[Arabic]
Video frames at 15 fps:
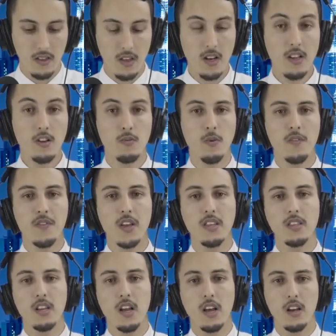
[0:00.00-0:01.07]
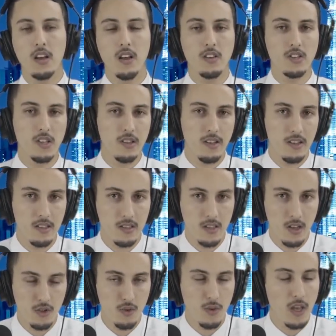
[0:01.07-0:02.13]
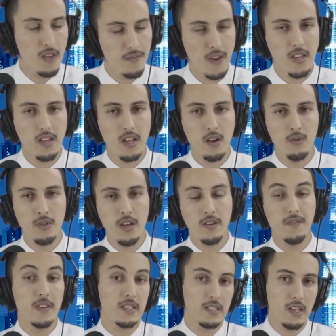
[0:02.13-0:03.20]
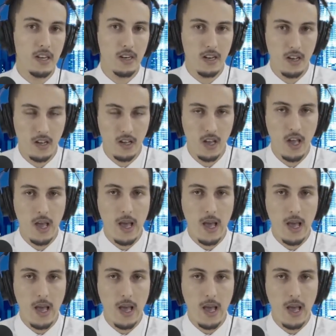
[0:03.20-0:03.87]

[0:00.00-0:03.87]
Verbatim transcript: إذا اليوم وفي هذه الحلقة إن شاء الله غادي نناقشوا كيف هي الأوضاع في الصحراء